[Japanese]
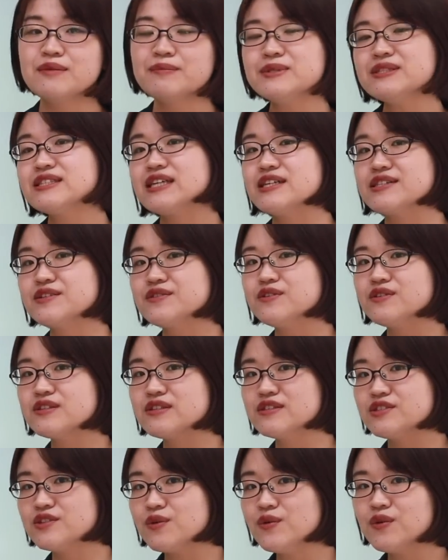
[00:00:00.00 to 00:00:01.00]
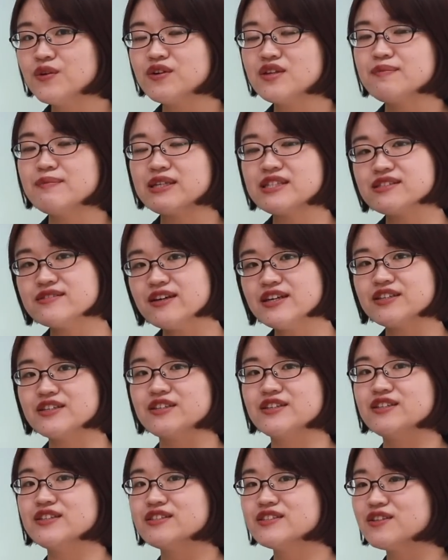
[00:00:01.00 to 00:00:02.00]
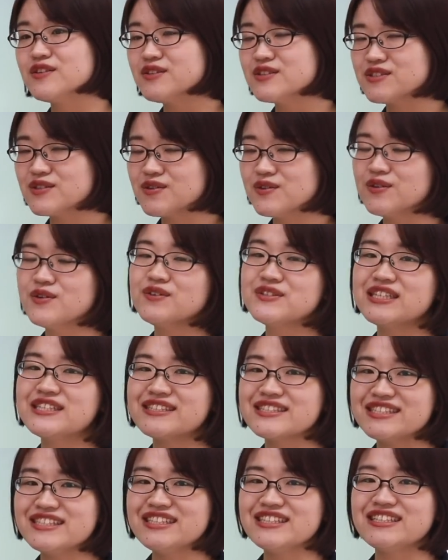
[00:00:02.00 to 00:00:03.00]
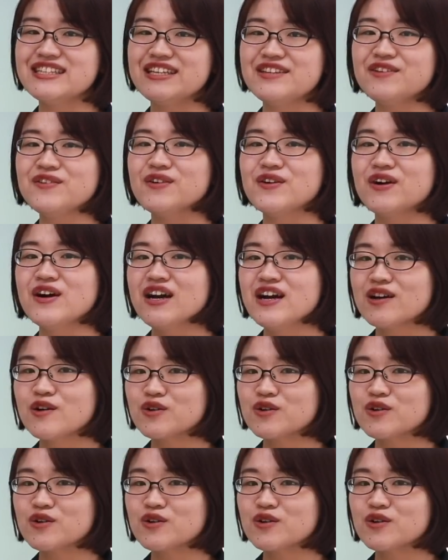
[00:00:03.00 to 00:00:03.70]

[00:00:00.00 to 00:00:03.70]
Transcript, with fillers: もしくはその情報にまつわるその情報についての